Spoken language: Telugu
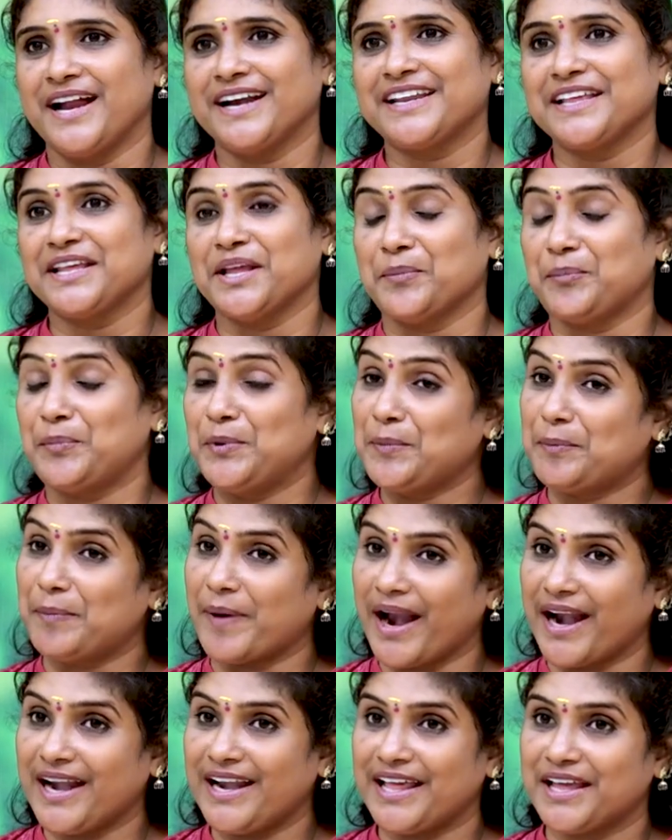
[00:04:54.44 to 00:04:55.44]
అంటే ఎప్పుడు
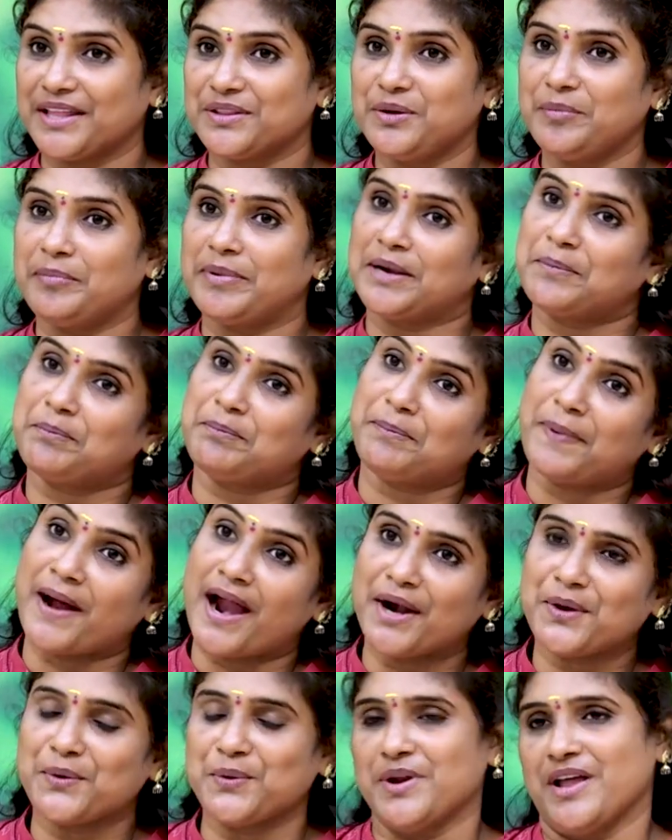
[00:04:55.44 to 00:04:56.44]
పాడలేదు బట్
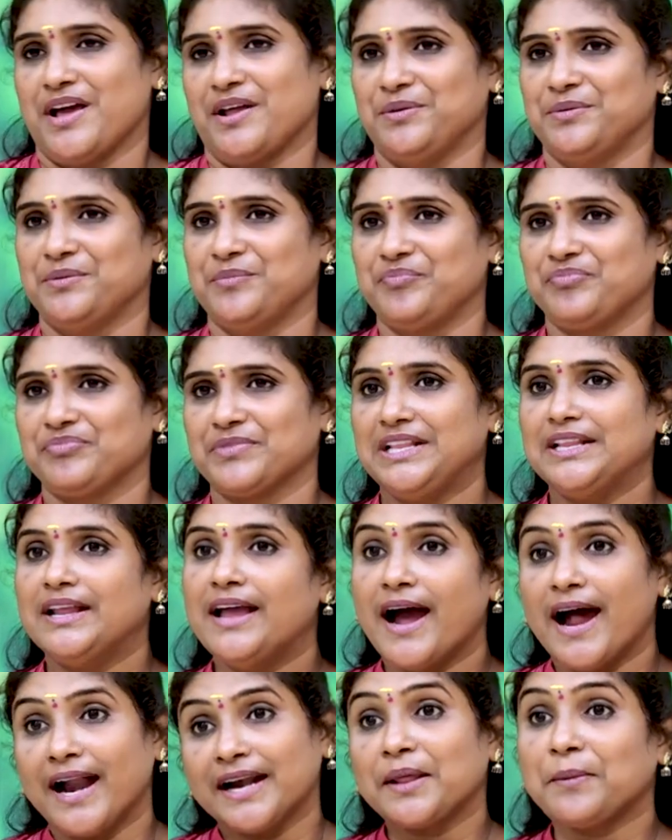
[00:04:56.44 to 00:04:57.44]
పాడున్నాను
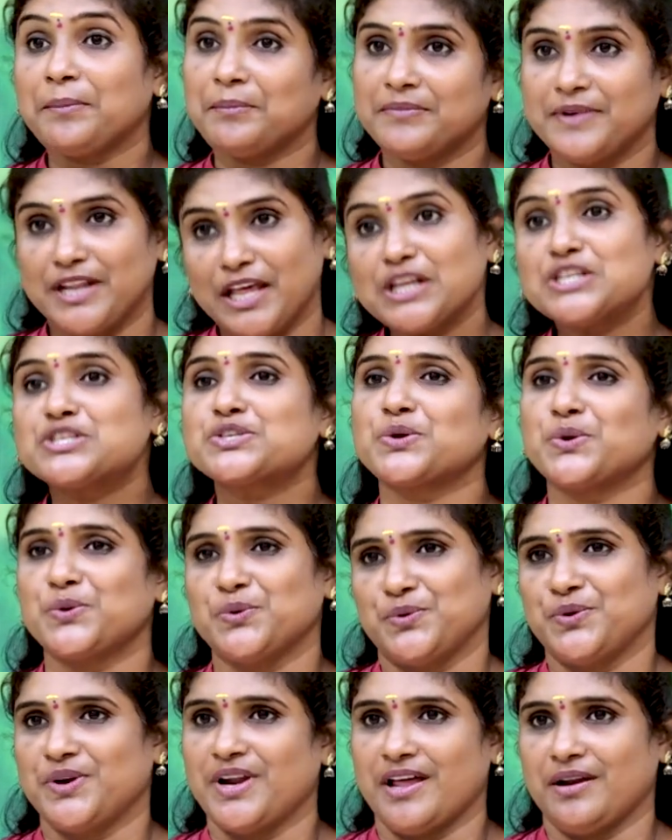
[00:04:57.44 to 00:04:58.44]
అంటే
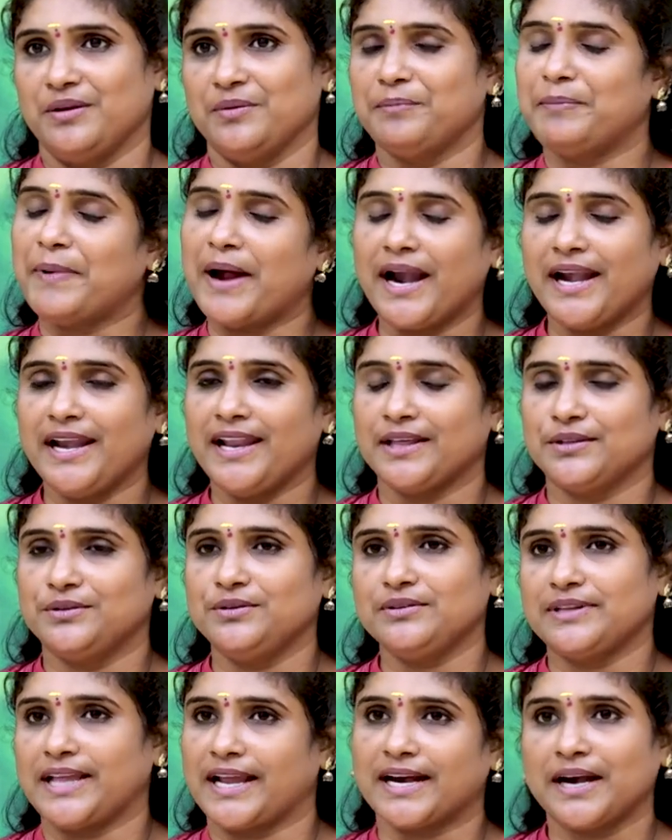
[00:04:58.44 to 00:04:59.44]
నేర్చుకొని ఉన్నాను
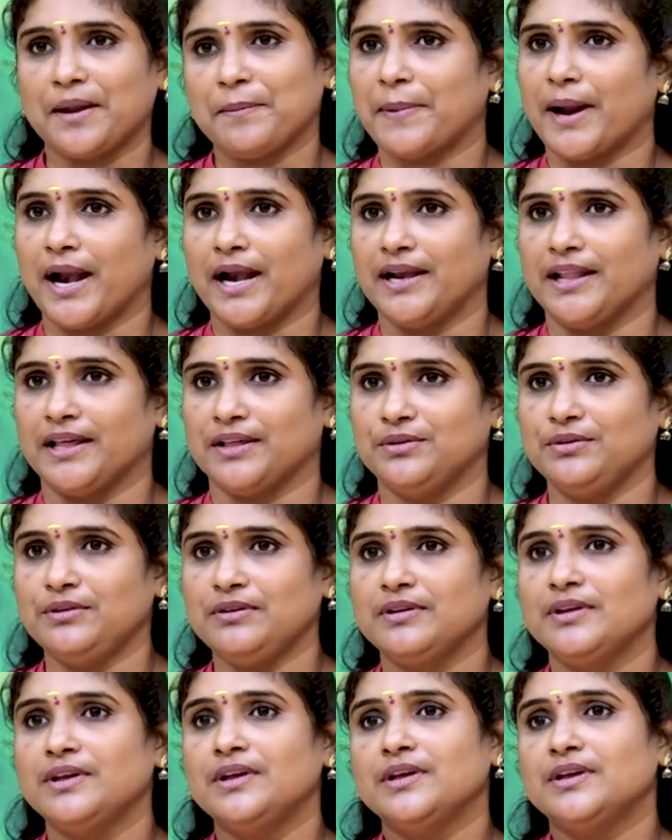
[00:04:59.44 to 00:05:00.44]
పాడలేదు ఎక్కడ పాడలేదు
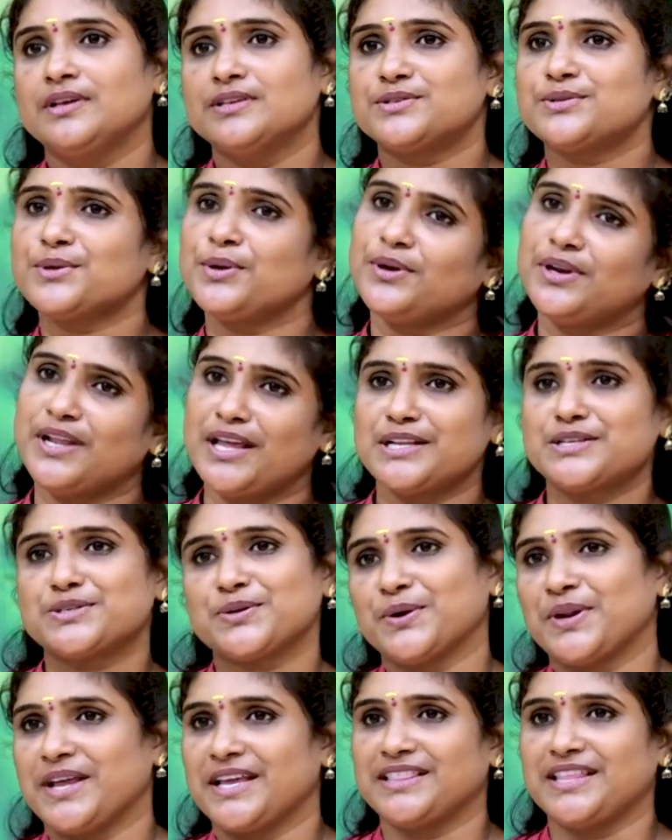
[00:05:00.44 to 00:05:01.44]
సో
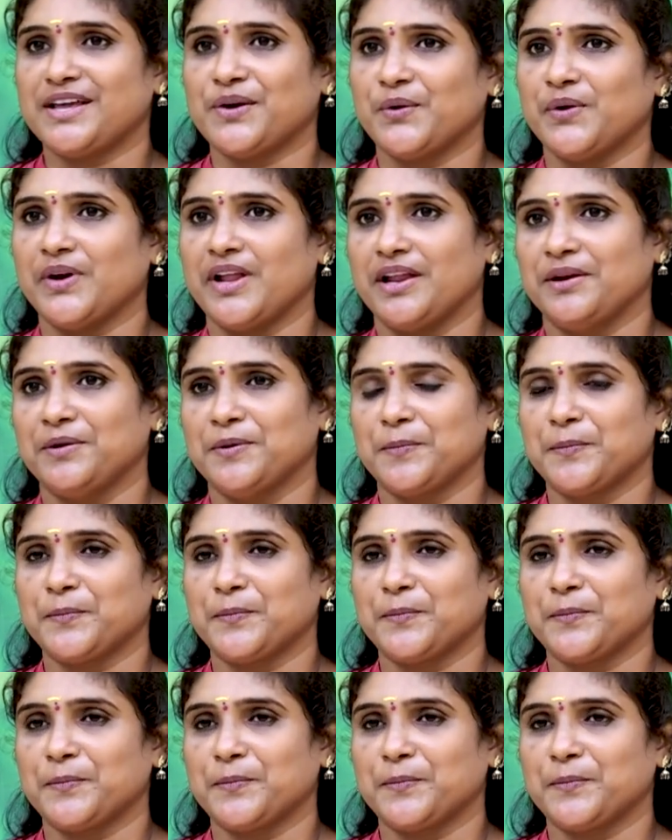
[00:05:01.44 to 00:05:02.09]
నేర్చుకొని అయితే ఉన్నాను